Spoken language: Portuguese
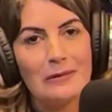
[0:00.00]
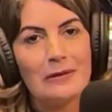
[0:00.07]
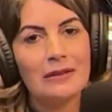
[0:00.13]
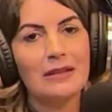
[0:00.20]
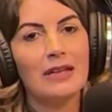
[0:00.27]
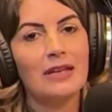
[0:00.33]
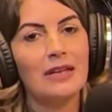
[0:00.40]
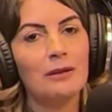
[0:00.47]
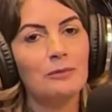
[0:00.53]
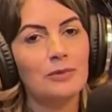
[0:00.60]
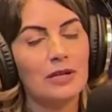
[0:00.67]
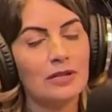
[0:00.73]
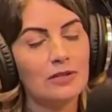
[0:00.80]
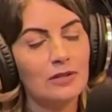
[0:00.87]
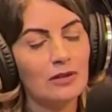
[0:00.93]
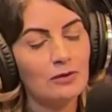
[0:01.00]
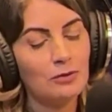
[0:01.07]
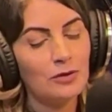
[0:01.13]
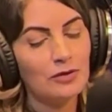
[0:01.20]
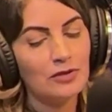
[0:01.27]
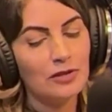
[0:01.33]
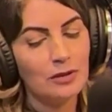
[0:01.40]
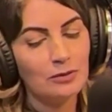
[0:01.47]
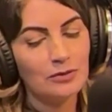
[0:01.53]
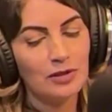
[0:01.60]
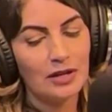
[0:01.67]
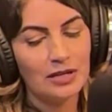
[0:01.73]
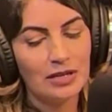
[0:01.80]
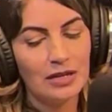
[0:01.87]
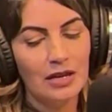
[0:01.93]
né, para que nós possamos
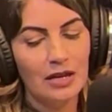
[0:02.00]
aí